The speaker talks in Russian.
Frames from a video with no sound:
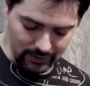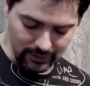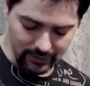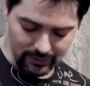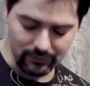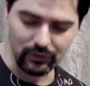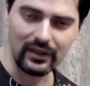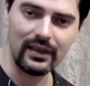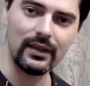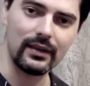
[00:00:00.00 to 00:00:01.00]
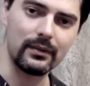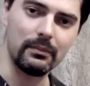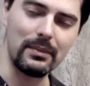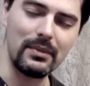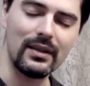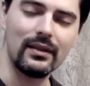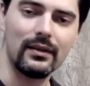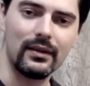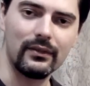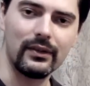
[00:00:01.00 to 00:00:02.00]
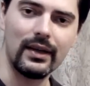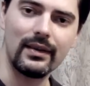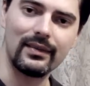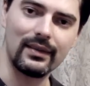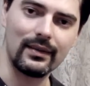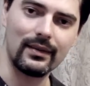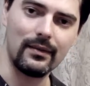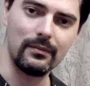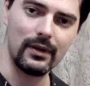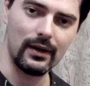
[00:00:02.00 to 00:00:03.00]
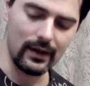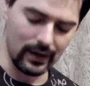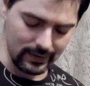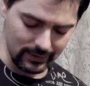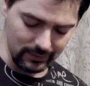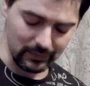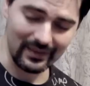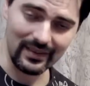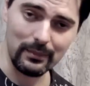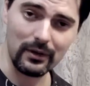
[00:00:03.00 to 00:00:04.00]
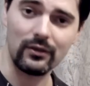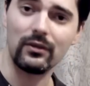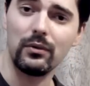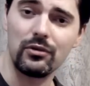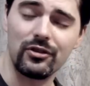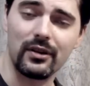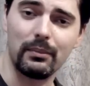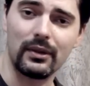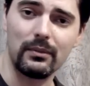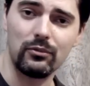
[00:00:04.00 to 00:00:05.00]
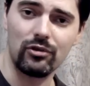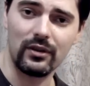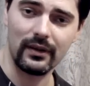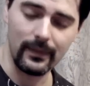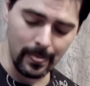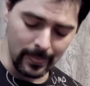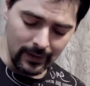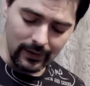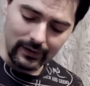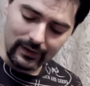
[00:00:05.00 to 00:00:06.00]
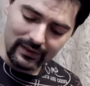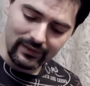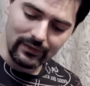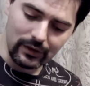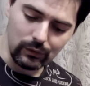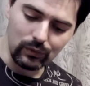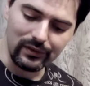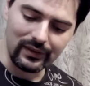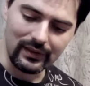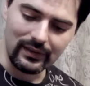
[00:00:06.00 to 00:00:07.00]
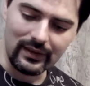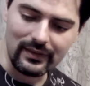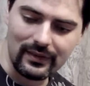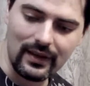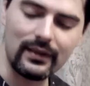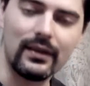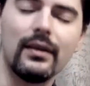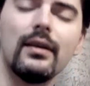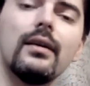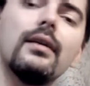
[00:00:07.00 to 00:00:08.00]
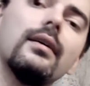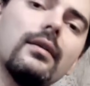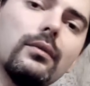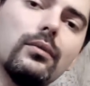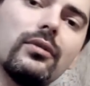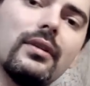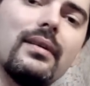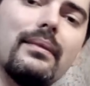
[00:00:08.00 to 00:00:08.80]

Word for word: И вот этот момент является на самом деле одним из самых сложных, потому что развернуться назад нужно